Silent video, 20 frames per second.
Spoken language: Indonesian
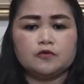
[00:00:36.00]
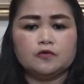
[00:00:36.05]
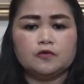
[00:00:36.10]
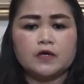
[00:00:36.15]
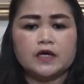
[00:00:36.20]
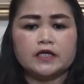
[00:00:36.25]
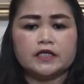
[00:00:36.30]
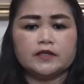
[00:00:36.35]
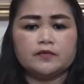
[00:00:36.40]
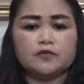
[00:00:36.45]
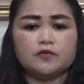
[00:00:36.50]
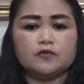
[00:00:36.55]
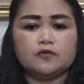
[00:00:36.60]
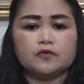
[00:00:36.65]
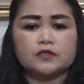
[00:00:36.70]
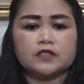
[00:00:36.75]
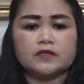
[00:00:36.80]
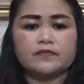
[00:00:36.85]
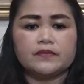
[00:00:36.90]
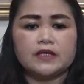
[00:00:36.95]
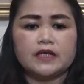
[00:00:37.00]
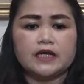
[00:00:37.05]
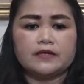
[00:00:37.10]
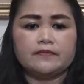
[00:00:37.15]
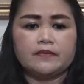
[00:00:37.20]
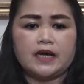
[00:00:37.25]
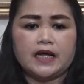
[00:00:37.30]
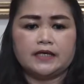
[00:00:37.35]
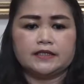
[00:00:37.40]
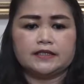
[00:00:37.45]
2019
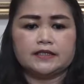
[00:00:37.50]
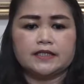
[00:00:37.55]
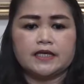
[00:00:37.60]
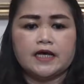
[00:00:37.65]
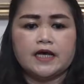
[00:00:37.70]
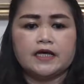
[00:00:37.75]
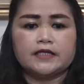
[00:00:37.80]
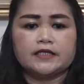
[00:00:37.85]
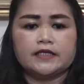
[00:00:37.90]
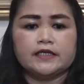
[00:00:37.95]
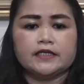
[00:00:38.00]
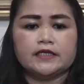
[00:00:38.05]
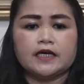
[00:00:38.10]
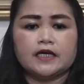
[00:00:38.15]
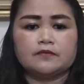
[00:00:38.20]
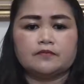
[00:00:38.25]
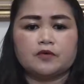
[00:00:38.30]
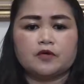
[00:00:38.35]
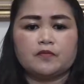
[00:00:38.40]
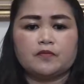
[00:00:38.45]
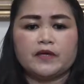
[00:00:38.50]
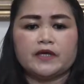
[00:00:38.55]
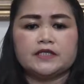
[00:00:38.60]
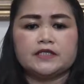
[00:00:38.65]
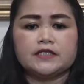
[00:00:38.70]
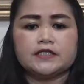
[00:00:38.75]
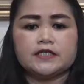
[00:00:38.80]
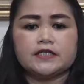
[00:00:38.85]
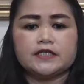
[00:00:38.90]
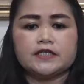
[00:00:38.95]
tingkat
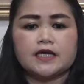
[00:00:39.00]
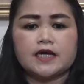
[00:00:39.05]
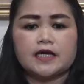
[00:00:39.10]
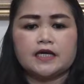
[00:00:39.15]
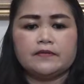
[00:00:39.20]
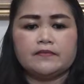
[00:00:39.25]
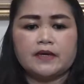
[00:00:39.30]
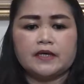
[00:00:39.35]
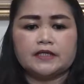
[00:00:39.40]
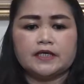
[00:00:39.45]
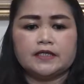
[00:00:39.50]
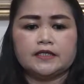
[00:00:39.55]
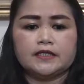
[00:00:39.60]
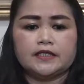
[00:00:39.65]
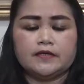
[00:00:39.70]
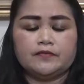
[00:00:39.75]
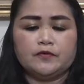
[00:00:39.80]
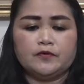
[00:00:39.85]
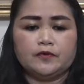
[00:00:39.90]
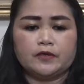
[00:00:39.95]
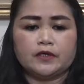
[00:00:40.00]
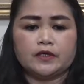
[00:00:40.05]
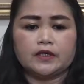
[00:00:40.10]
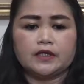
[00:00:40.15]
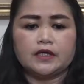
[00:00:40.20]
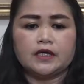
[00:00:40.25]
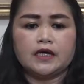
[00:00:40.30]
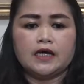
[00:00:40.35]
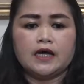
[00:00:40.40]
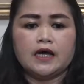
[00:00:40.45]
Provinsi Kalimantan Timur.
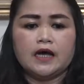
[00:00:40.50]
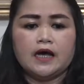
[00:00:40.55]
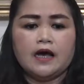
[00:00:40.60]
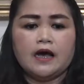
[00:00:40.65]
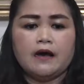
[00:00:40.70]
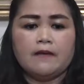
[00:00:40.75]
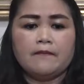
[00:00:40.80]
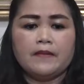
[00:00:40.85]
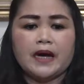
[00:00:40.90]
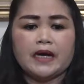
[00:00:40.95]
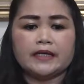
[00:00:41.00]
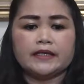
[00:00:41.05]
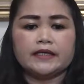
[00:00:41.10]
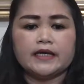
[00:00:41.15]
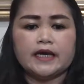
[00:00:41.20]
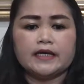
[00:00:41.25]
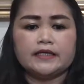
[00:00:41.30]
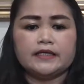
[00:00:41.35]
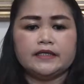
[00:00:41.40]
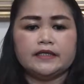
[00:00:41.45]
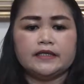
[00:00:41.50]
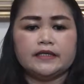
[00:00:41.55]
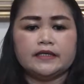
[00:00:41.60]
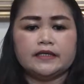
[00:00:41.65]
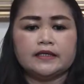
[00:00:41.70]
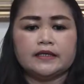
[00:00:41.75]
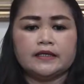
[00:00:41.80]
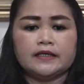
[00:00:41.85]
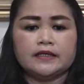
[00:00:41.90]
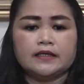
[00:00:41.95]
Mari
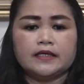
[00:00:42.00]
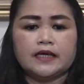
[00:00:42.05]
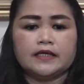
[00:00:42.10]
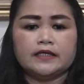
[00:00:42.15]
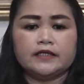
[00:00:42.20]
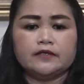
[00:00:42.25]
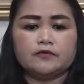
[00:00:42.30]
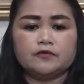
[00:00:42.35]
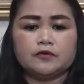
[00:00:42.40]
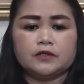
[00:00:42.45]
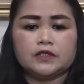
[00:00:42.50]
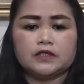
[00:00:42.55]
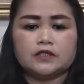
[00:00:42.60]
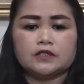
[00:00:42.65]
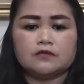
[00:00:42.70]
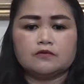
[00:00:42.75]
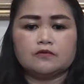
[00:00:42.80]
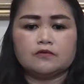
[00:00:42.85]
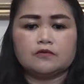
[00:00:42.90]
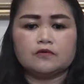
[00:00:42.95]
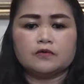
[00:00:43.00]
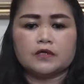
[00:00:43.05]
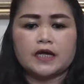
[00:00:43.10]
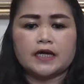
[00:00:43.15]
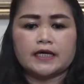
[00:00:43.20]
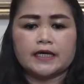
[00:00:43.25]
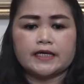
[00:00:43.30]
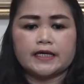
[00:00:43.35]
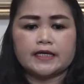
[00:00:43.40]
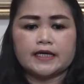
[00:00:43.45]
hadirin dan ikuti seluruh
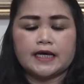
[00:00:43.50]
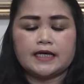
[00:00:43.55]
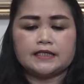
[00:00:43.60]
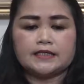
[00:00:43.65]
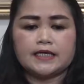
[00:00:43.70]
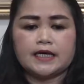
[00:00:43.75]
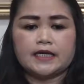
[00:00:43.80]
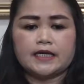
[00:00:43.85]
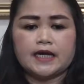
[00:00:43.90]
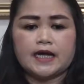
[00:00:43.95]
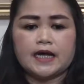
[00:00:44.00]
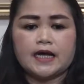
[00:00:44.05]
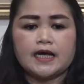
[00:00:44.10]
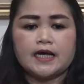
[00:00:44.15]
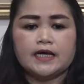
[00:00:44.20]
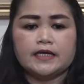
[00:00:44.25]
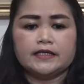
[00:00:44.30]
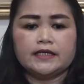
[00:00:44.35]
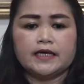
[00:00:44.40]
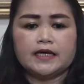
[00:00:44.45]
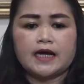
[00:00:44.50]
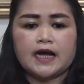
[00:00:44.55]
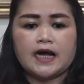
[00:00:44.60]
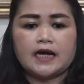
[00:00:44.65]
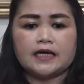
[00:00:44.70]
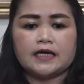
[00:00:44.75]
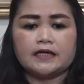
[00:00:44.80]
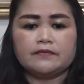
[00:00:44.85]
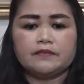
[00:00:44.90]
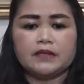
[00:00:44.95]
rangkaian acara yang
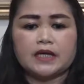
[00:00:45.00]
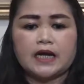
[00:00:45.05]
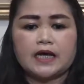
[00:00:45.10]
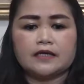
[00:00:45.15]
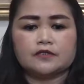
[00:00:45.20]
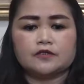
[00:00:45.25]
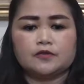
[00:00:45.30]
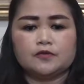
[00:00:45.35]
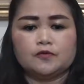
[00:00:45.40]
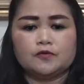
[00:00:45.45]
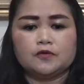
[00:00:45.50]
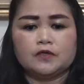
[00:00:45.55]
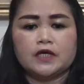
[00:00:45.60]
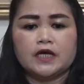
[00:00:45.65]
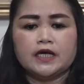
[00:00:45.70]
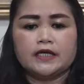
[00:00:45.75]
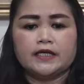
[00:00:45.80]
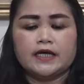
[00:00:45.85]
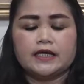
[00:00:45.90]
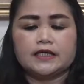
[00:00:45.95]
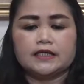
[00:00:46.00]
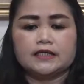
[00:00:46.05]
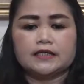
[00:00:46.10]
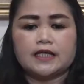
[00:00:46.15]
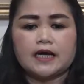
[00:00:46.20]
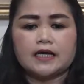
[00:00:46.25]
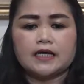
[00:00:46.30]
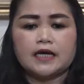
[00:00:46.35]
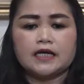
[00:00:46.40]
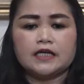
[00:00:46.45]
akan berlangsung dari
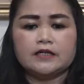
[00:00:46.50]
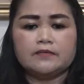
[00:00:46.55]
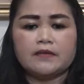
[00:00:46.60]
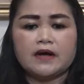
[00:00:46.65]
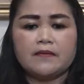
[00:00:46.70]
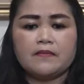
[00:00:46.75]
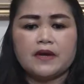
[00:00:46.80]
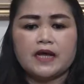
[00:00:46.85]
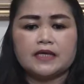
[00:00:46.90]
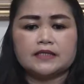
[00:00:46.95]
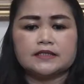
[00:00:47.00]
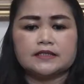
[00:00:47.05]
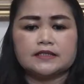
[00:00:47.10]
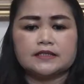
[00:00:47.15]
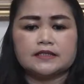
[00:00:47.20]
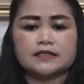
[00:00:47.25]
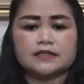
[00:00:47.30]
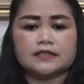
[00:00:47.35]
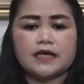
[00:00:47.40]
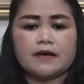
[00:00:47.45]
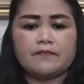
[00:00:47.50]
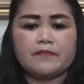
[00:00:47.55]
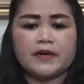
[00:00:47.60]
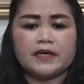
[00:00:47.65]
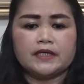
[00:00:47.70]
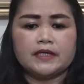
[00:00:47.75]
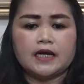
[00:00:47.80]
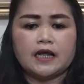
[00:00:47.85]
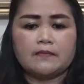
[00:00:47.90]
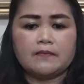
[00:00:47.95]
tanggal 15
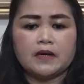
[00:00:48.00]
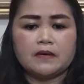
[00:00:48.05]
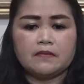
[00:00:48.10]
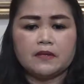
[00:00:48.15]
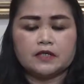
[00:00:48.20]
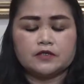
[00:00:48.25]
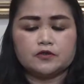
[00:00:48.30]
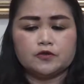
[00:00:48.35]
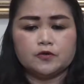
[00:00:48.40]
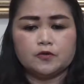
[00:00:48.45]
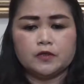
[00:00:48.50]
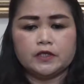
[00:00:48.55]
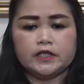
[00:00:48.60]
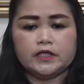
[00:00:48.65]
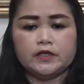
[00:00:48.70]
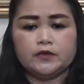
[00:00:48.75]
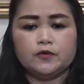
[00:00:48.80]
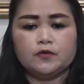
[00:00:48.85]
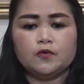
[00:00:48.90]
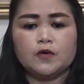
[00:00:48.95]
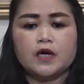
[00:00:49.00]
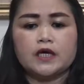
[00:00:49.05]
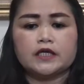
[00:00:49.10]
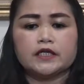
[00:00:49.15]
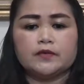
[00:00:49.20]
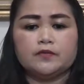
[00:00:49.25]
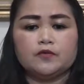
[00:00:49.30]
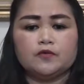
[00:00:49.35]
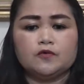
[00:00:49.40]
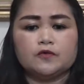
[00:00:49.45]
sampai 18 Juli
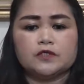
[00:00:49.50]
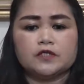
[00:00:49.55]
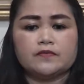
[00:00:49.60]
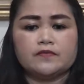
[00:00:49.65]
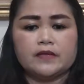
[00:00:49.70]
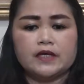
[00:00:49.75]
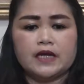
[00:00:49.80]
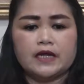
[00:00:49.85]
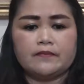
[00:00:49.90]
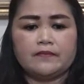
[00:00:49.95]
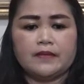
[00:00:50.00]
2019